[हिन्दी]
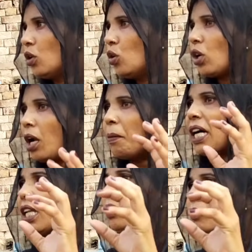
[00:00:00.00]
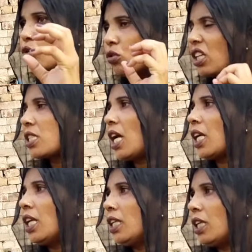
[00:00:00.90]
और हमारी सुरक्षा
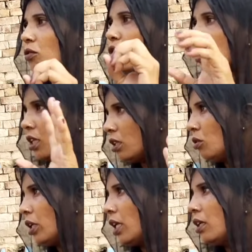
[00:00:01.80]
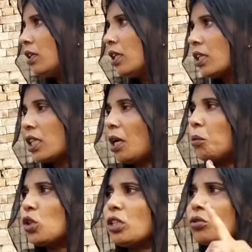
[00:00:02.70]
के लिए वो शहीद हो है क्या
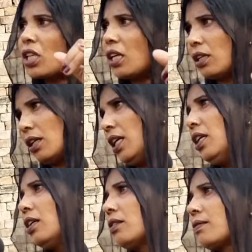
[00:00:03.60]
मोदी उसके घर गए हैं